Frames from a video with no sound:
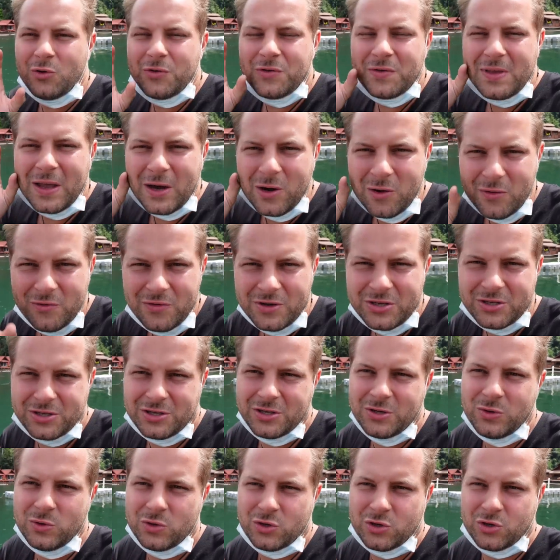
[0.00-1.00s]
od tego
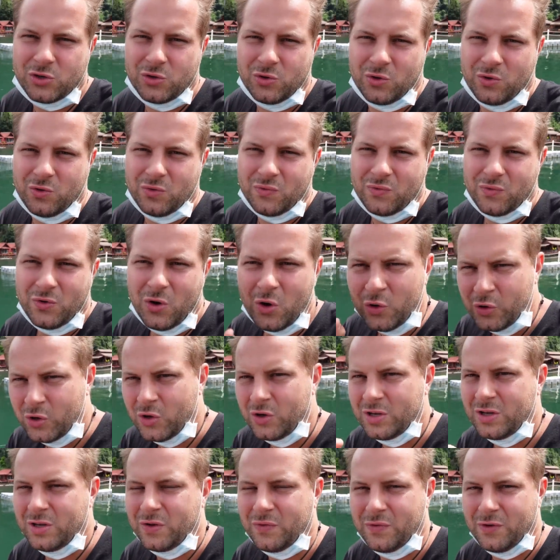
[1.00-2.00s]
wyścigu szczurów, od
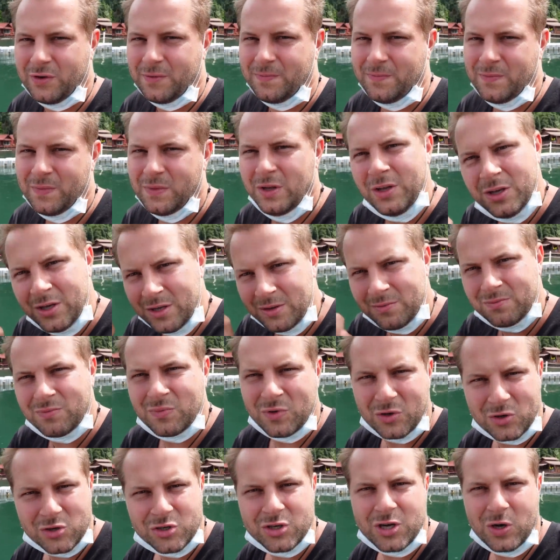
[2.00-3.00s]
gonitwy i
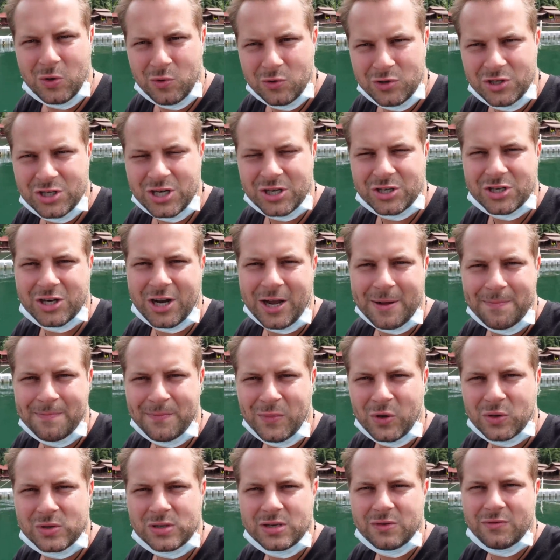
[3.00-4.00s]
troszkę ucieczkę
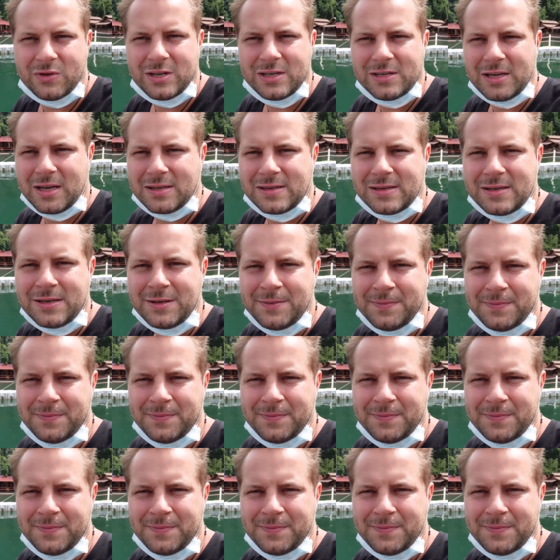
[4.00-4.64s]
od cywilizacji.